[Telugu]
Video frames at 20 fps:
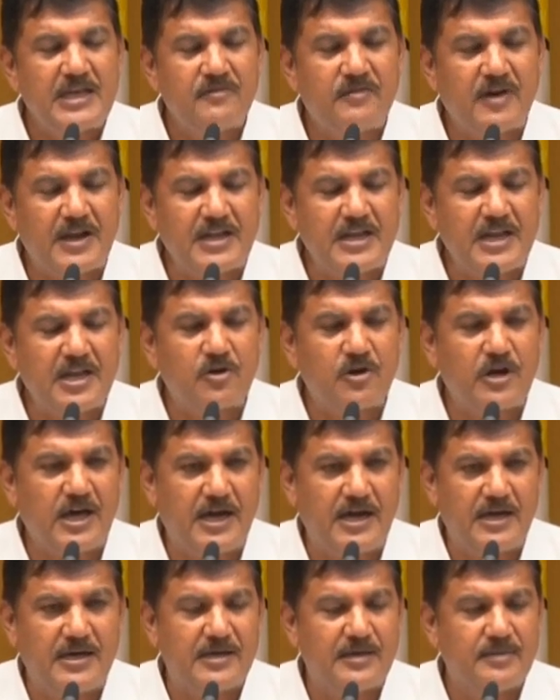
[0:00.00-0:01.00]
ఇవన్నీ
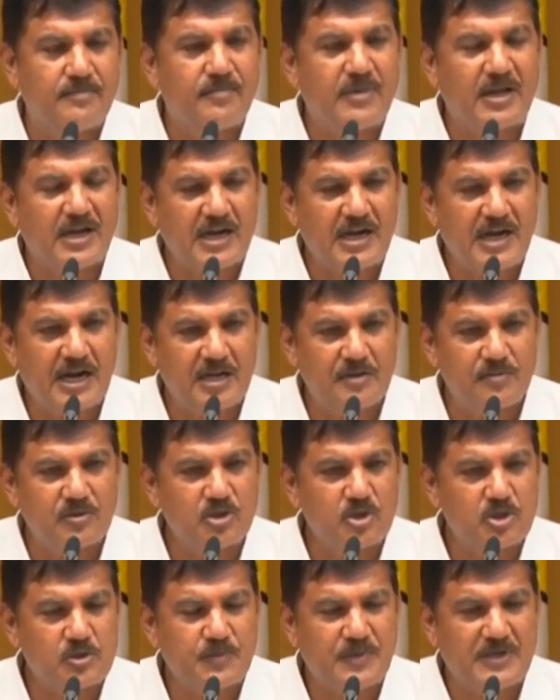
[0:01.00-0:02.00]
కూడా మన కళ్ళ
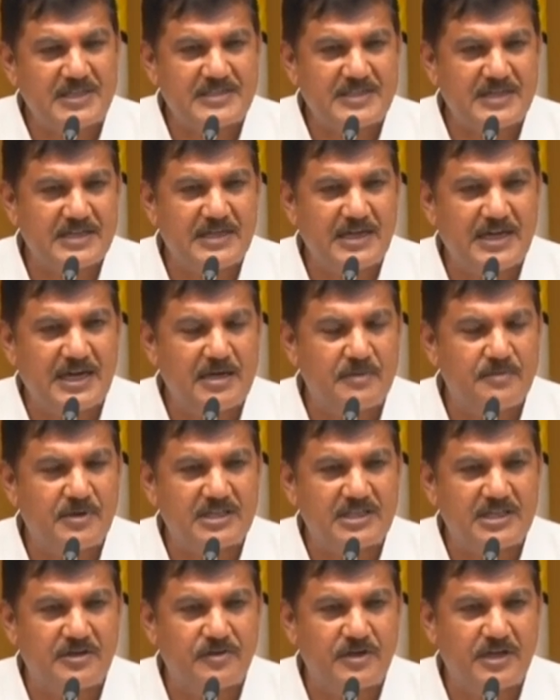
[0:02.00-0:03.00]
ముందు స్పష్టంగా
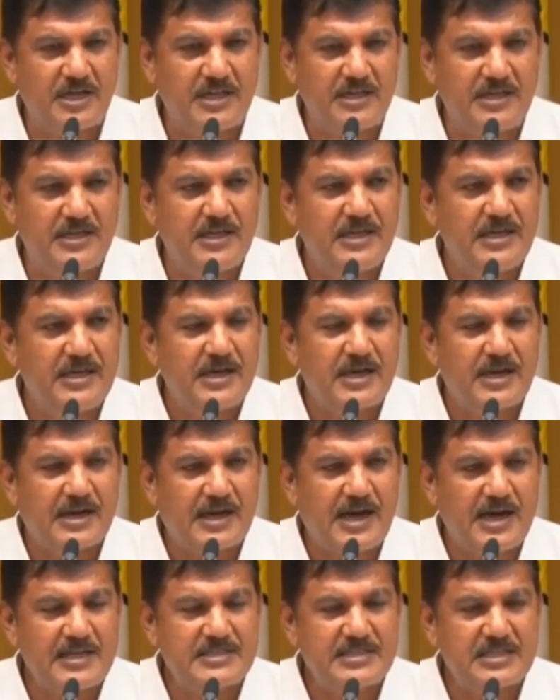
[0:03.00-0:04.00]
కనపడతా ఉన్నాయి
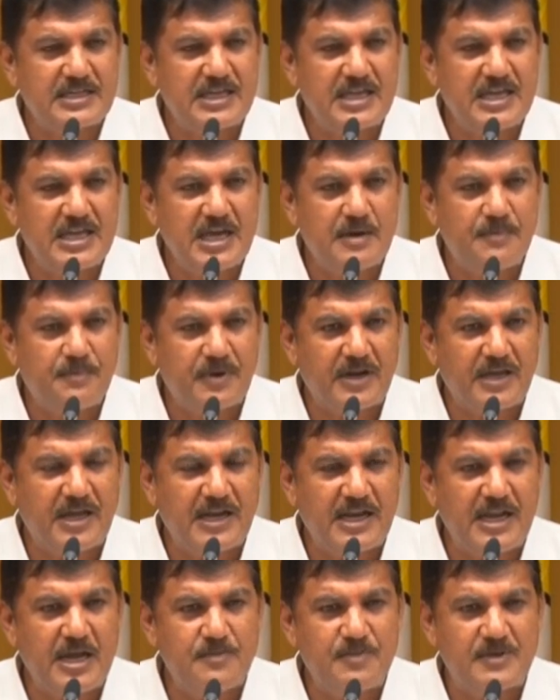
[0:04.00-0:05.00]
రాజకీయ
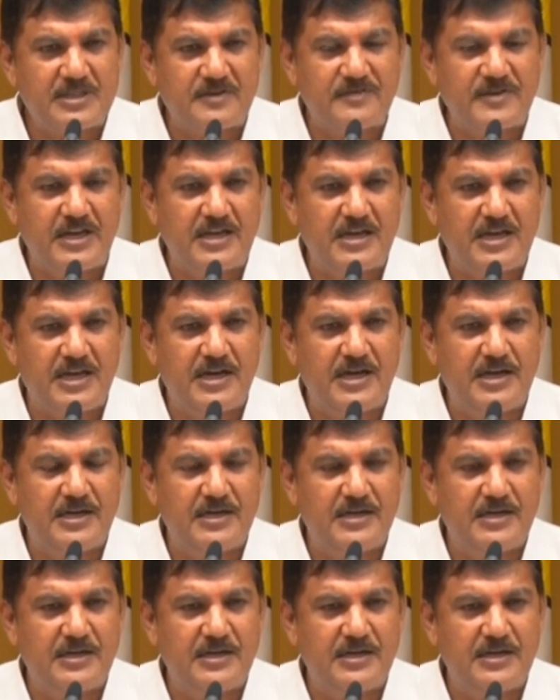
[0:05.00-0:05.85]
ప్రేరేపితమైన